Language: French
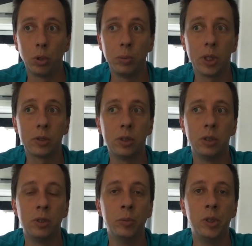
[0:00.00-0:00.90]
bien,
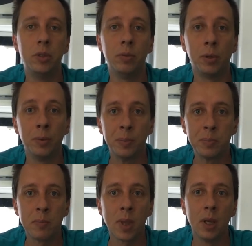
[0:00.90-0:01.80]
c'est motivant.
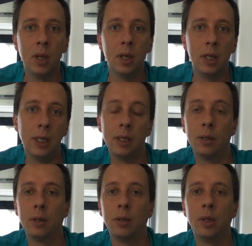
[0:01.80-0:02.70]
Et,
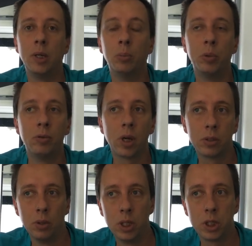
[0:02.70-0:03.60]
on peut voir
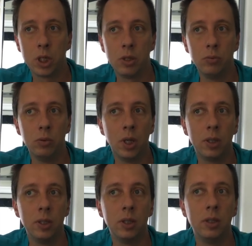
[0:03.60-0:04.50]
que les chaînes où il y a
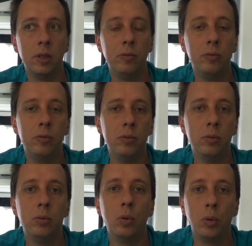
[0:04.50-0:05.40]
des,
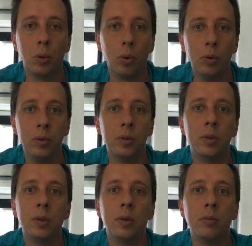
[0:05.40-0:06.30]
vues de drones,
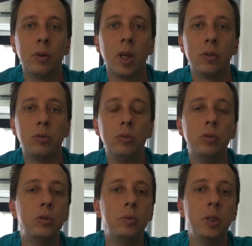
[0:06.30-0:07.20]
voilà, tout
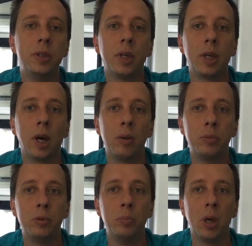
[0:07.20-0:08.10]
de suite ça grimpe
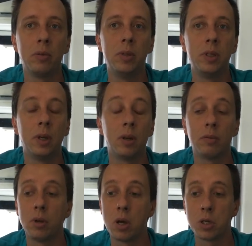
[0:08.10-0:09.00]
super vite. Alors
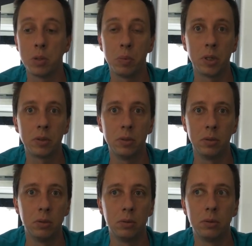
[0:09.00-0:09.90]
voilà, je sais pas ce
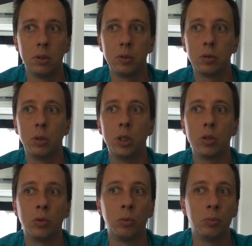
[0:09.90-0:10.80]
que les
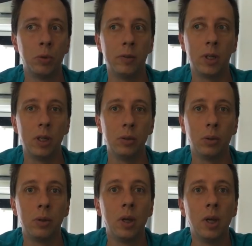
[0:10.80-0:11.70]
gens ont avec les drones